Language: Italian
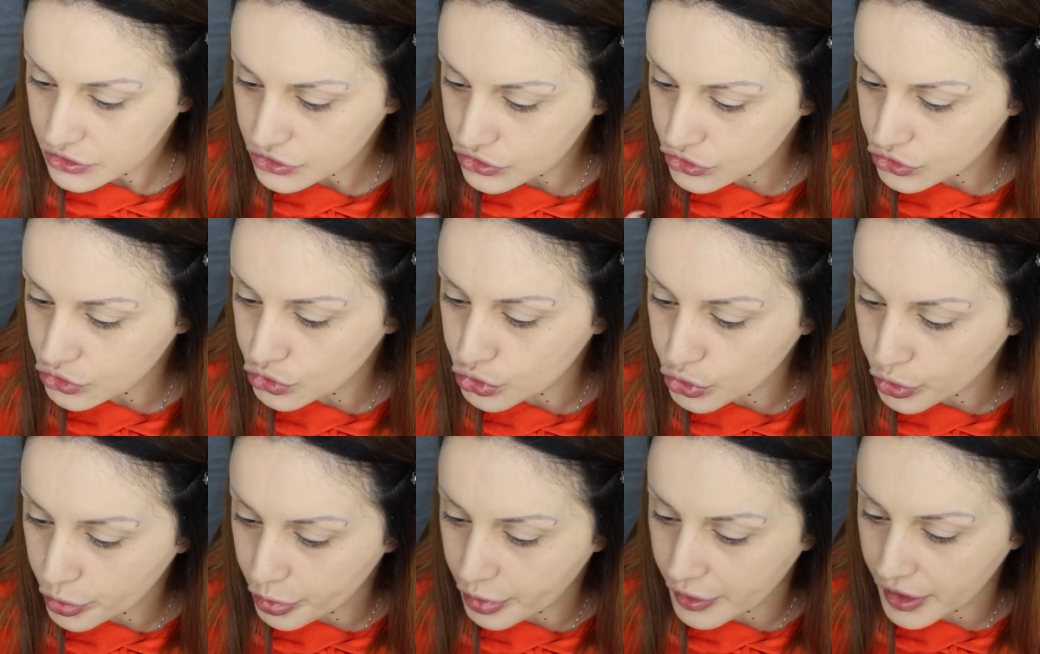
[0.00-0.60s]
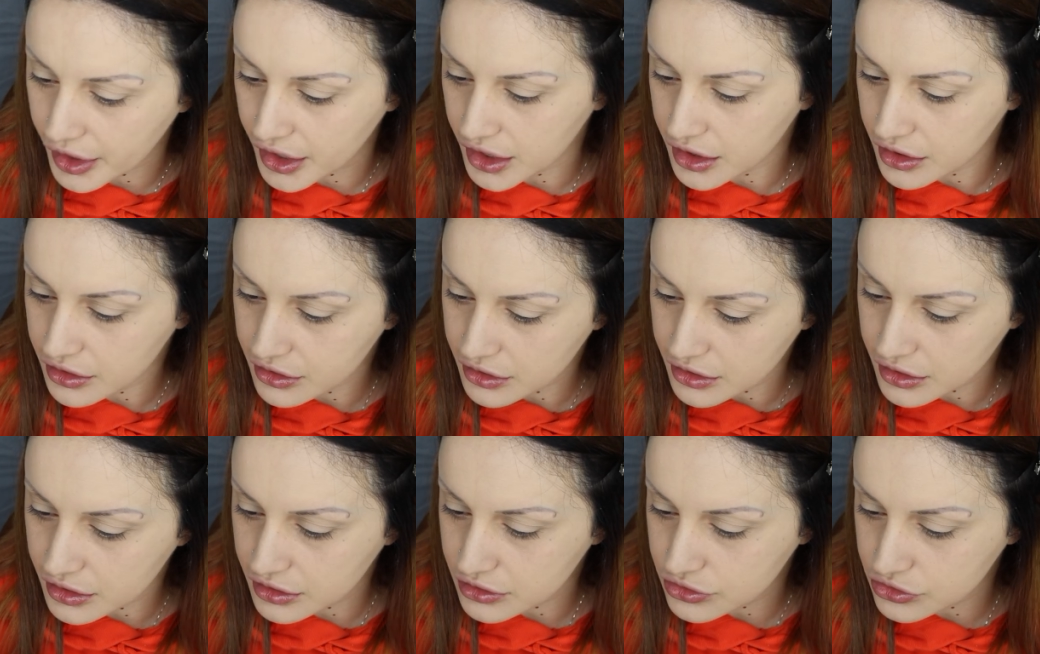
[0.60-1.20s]

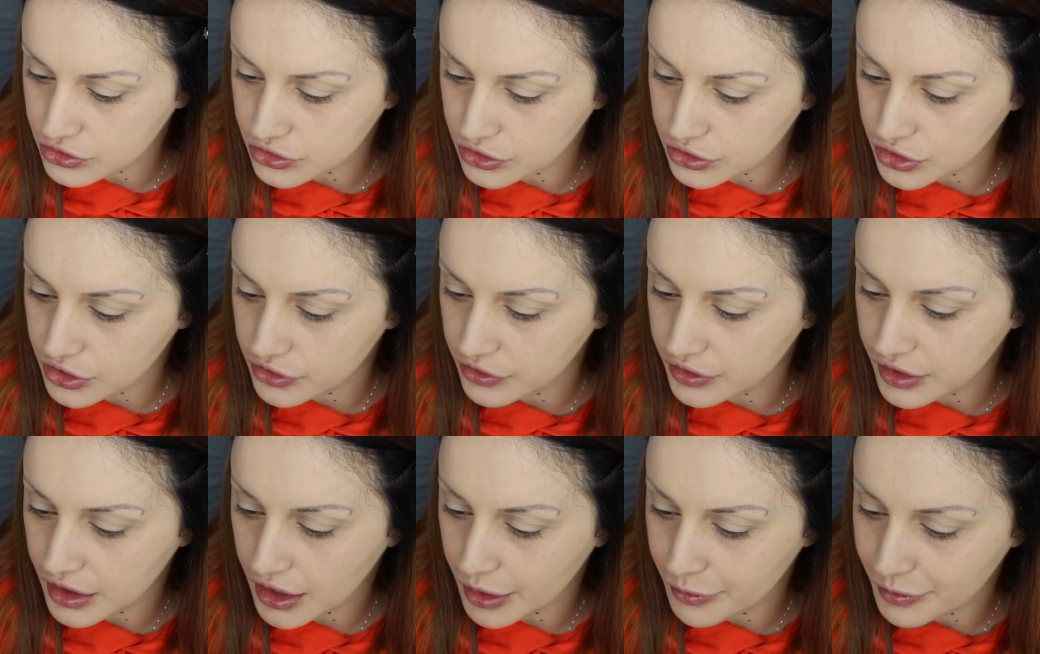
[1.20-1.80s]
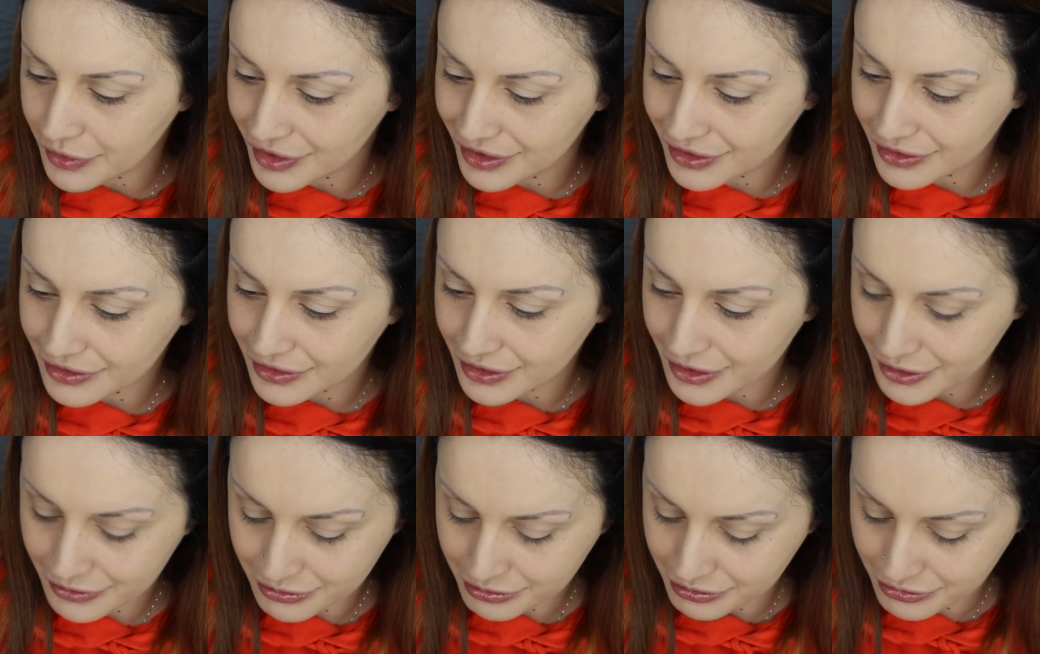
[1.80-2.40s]
stupende sono
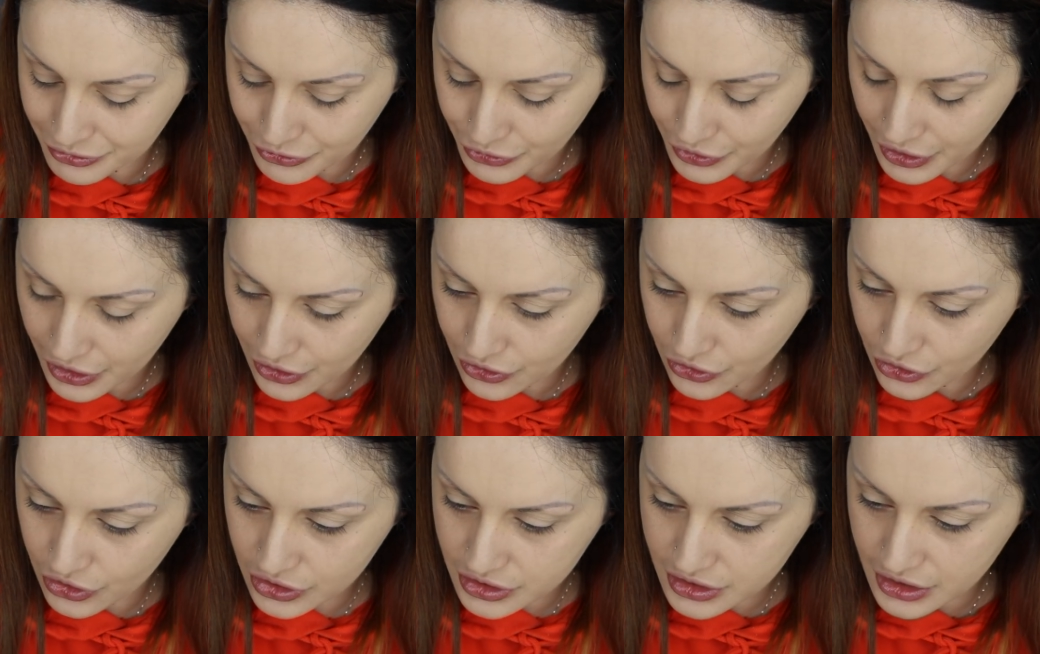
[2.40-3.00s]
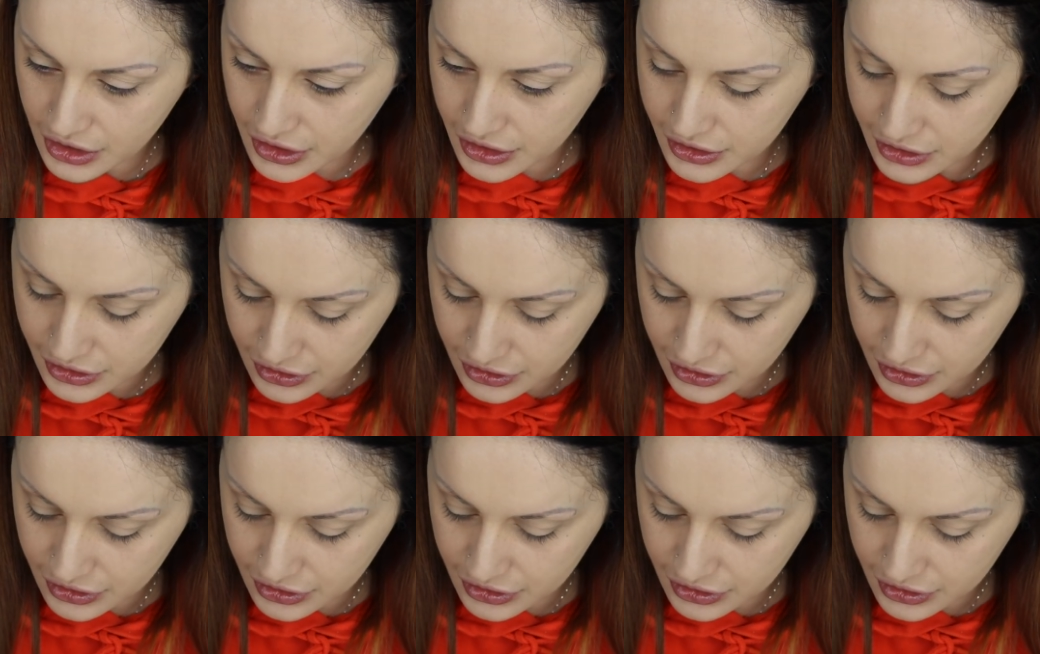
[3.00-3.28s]
veramente una cosa